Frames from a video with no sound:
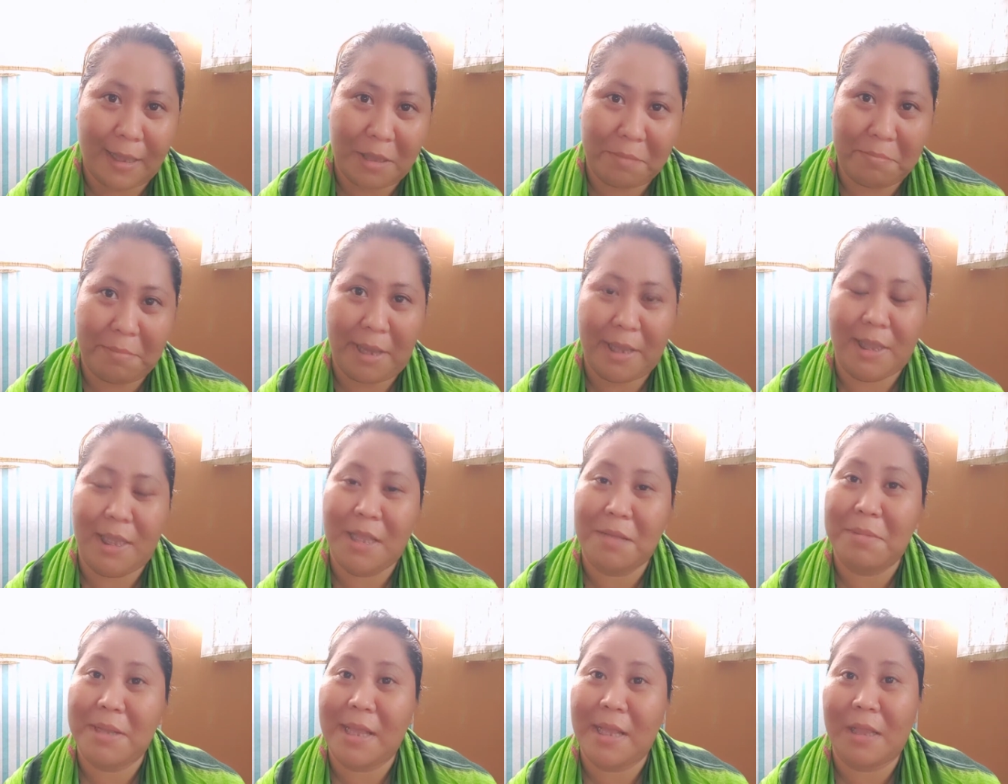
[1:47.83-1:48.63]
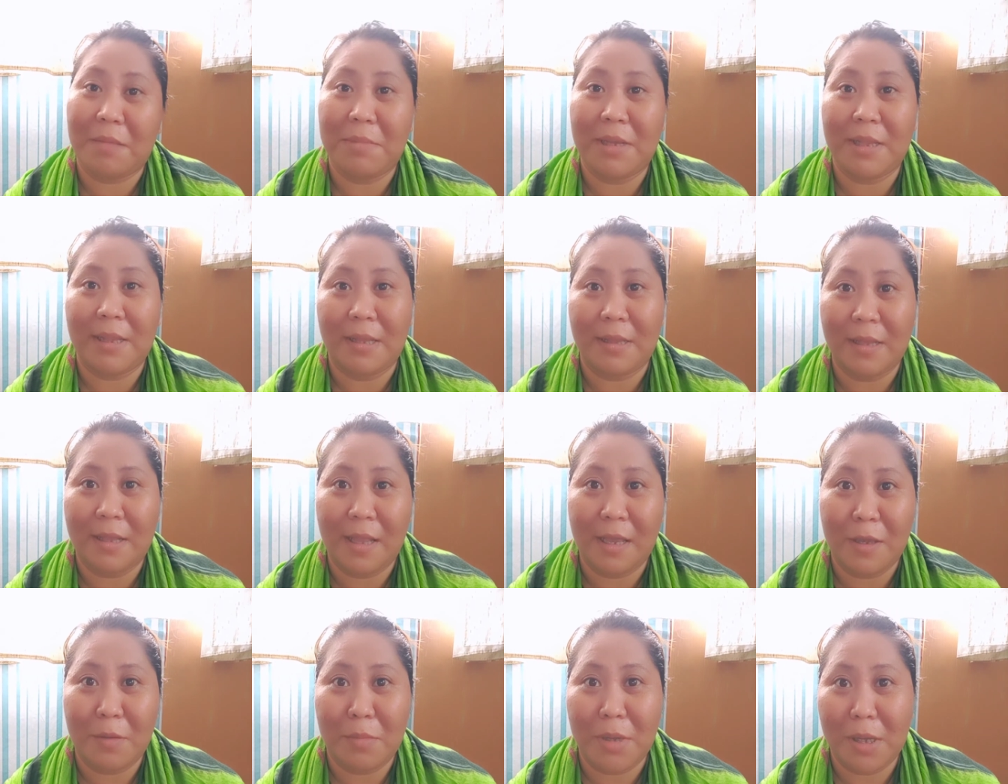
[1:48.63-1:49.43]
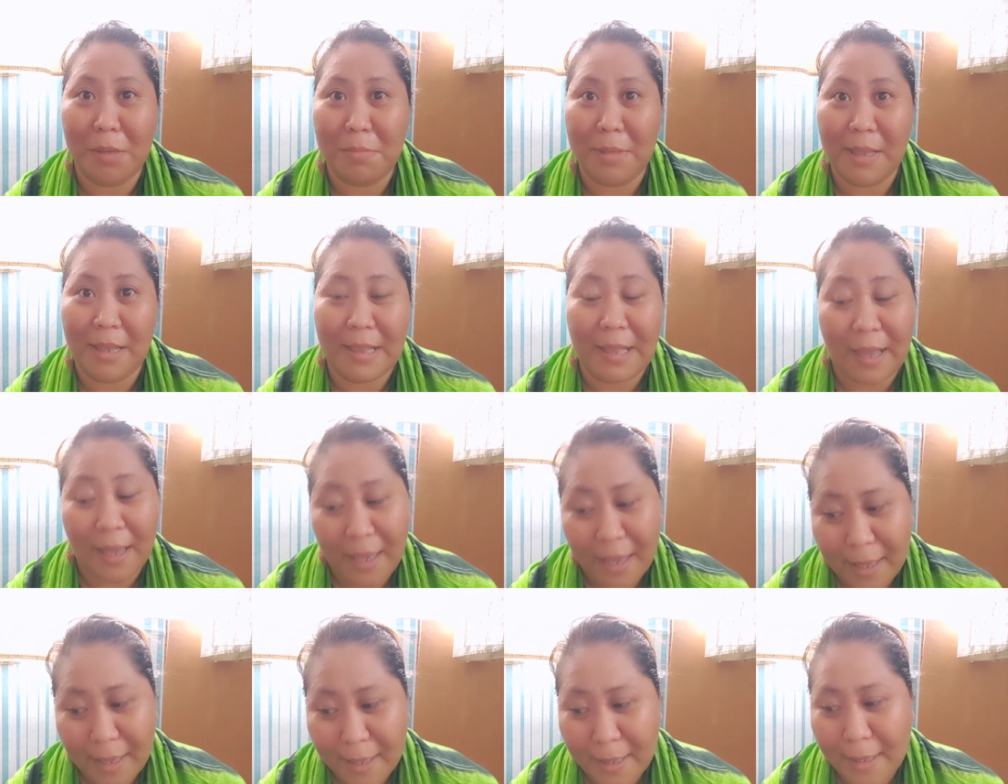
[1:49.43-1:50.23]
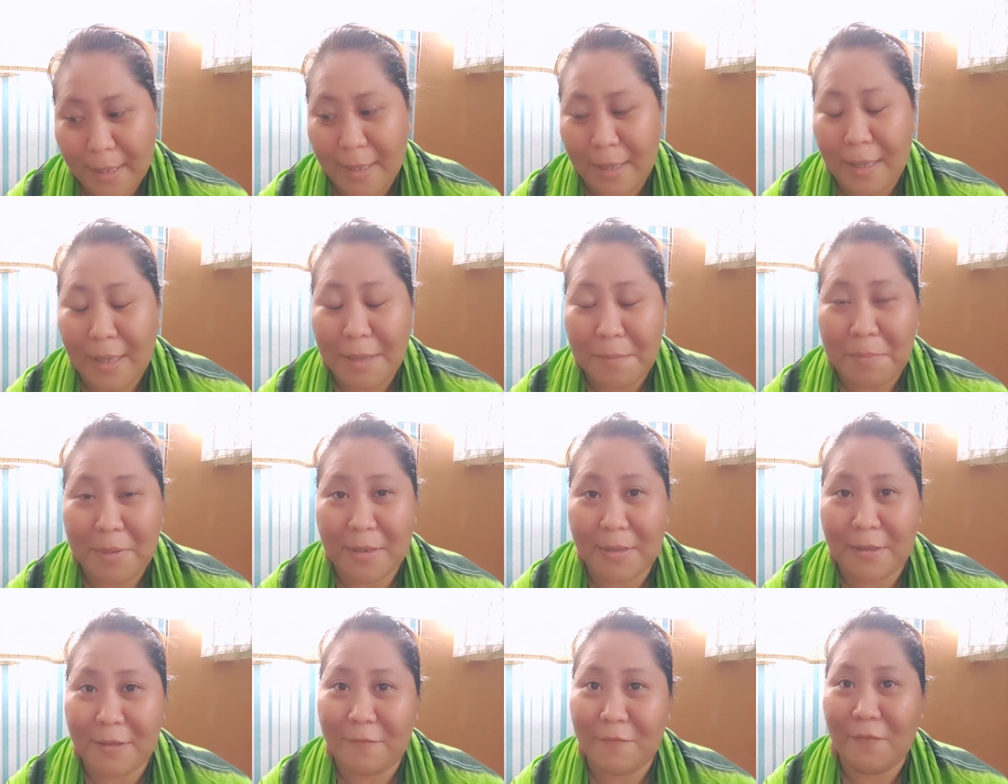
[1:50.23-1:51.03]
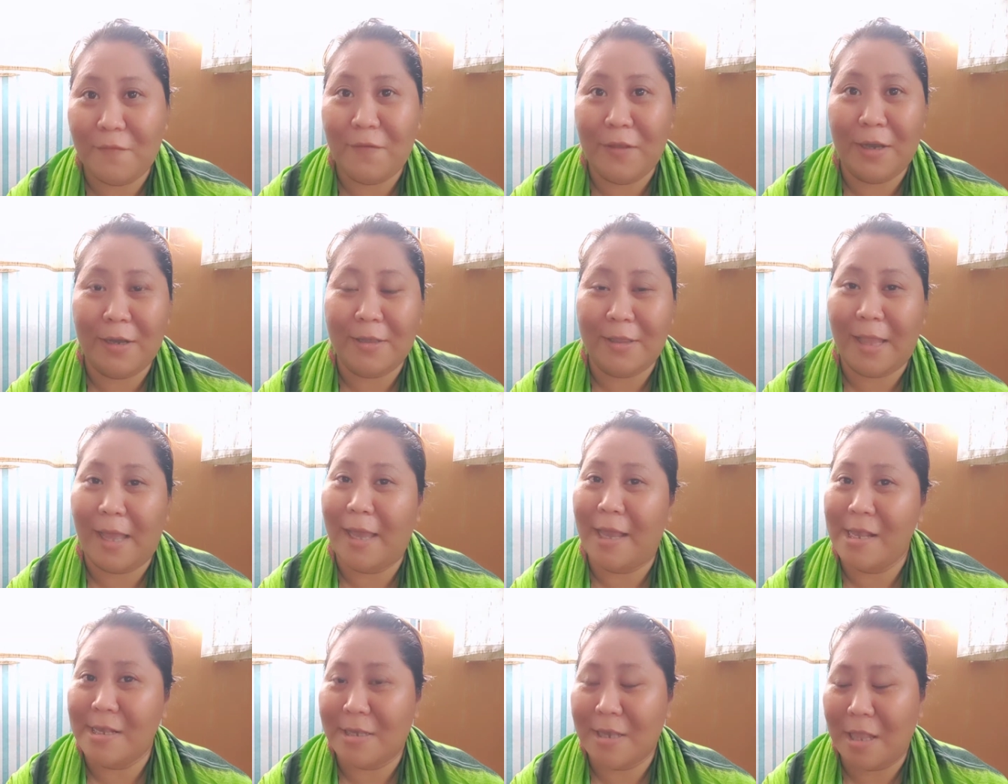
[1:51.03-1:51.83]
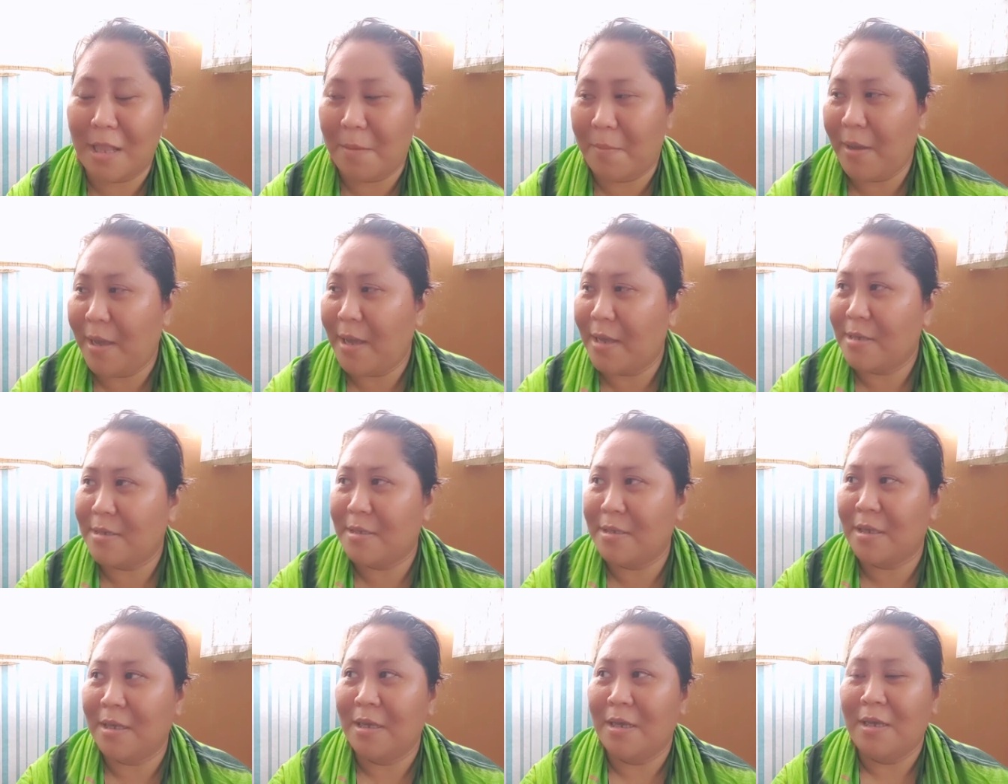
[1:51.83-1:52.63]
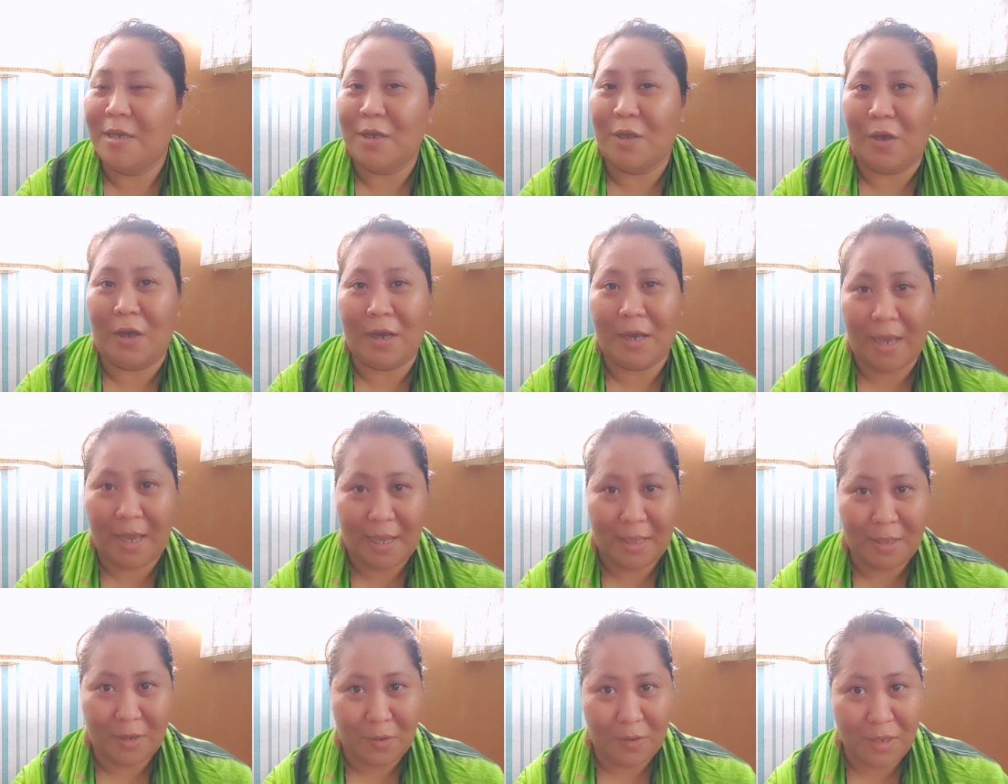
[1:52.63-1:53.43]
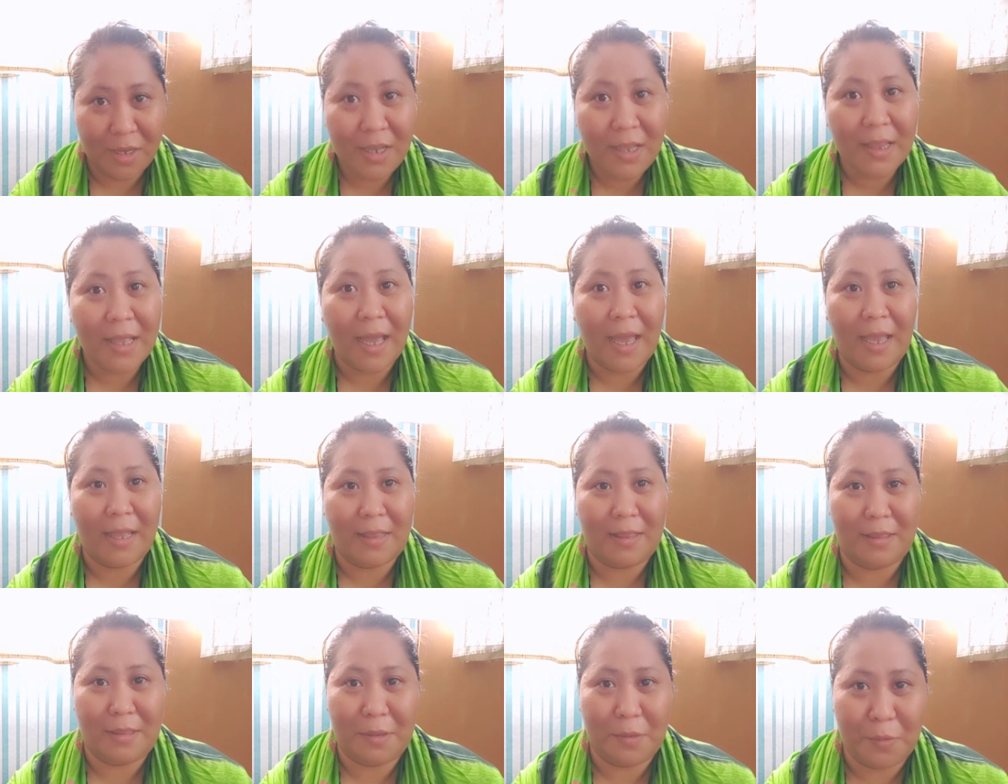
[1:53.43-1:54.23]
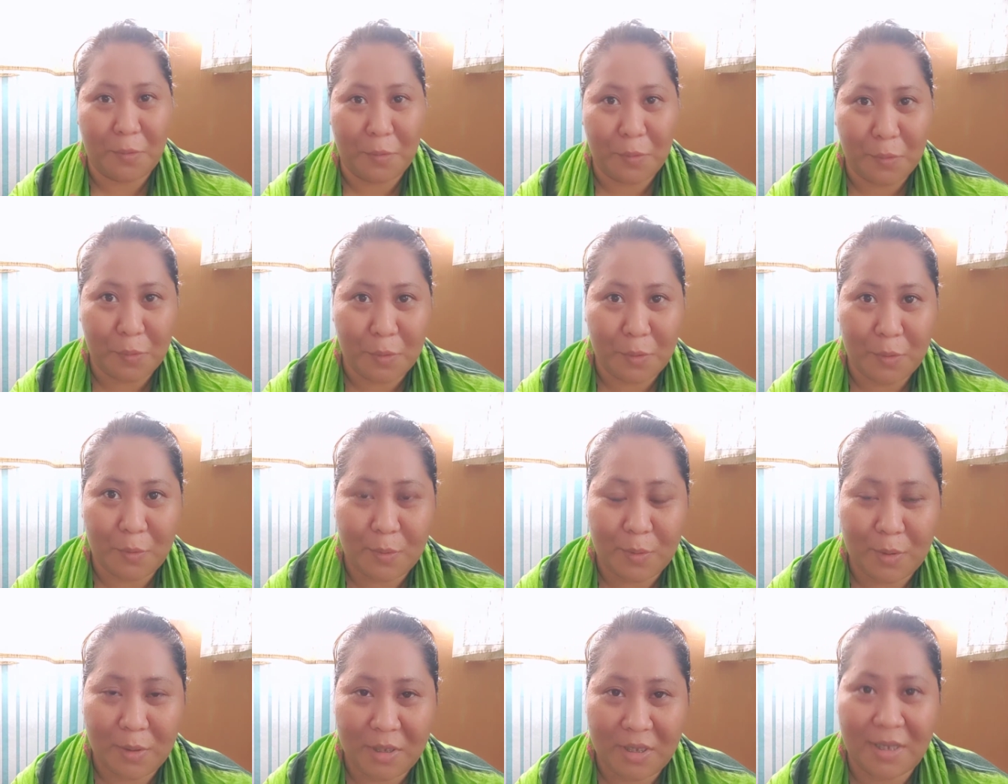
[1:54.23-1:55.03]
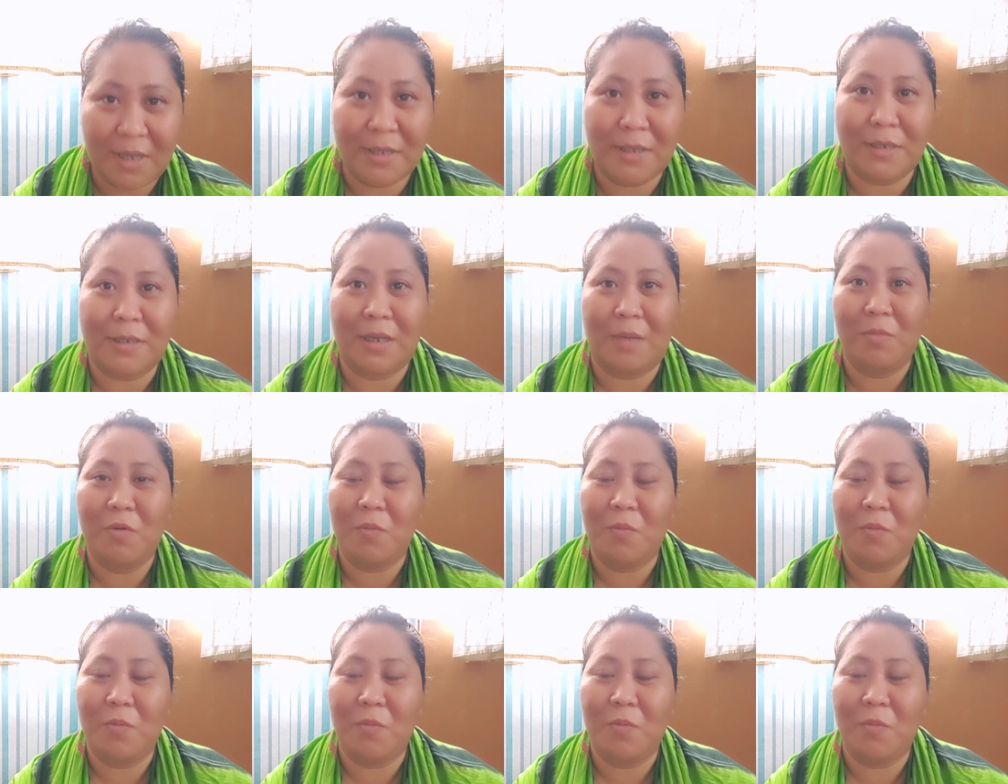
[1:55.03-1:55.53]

Hindi naman natin madadala yung mga malalaki pag nag-vlog tayo sa labas, nakagaya ng ring light o yung sasaksak mo pa.